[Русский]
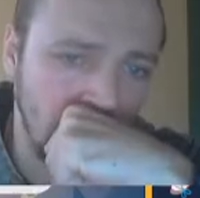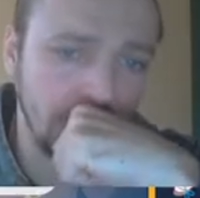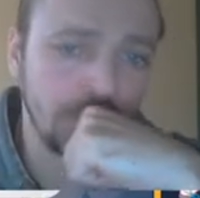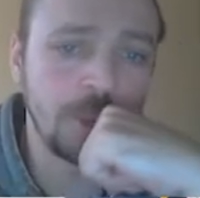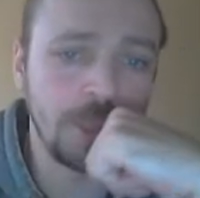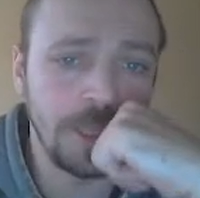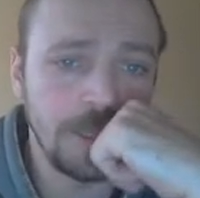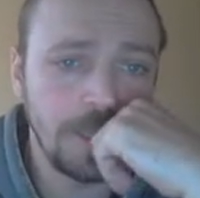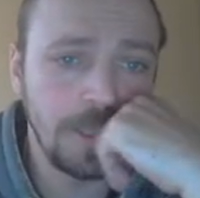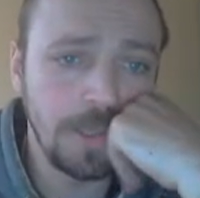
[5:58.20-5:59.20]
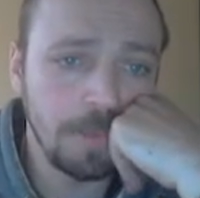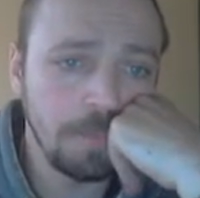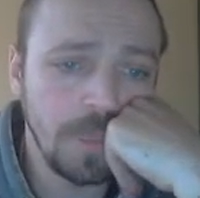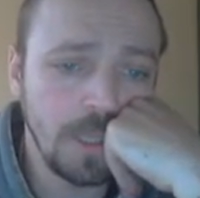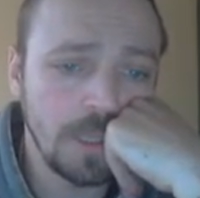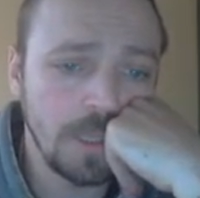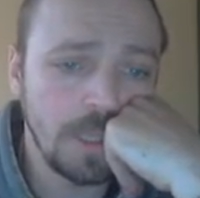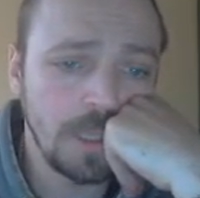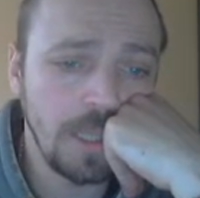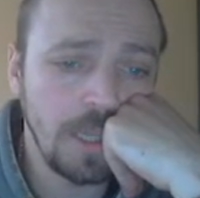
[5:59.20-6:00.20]
но есть. И
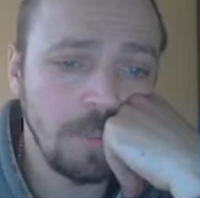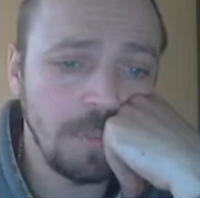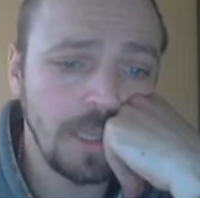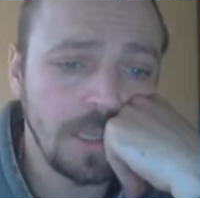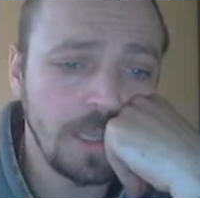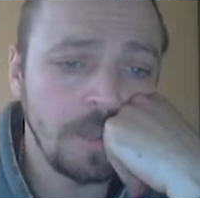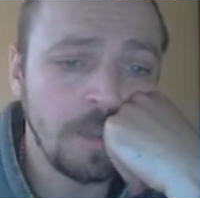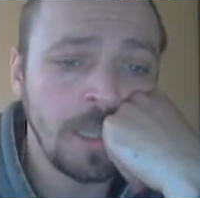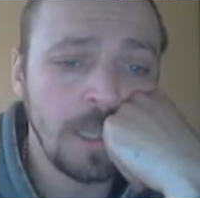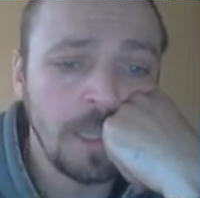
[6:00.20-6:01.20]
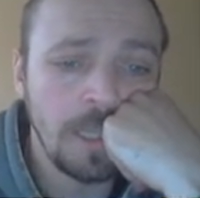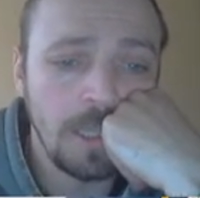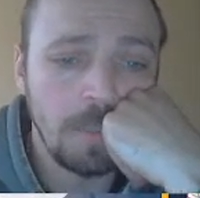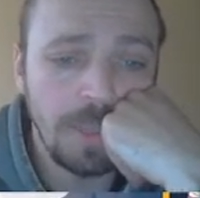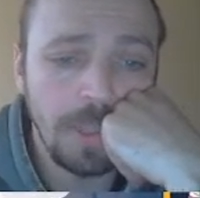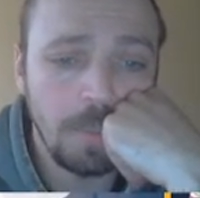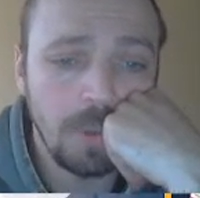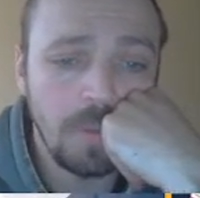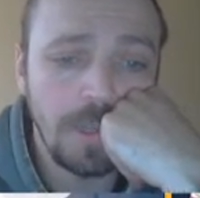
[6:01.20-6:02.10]
каждая такая платка имеет по два